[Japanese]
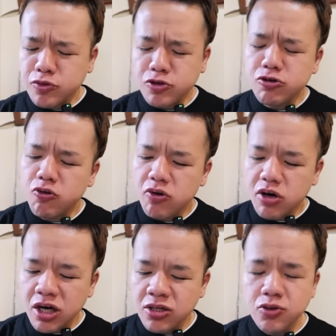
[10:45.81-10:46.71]
この食
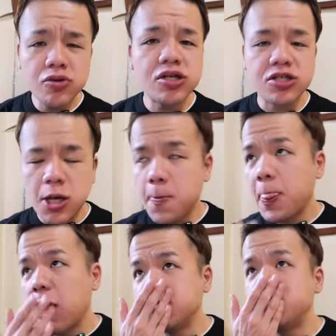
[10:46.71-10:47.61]
感とかさ、
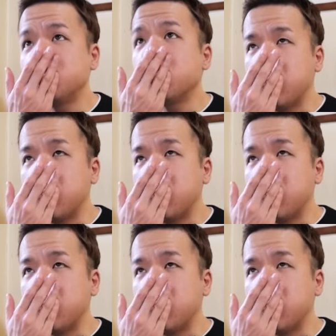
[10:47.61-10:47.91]
味と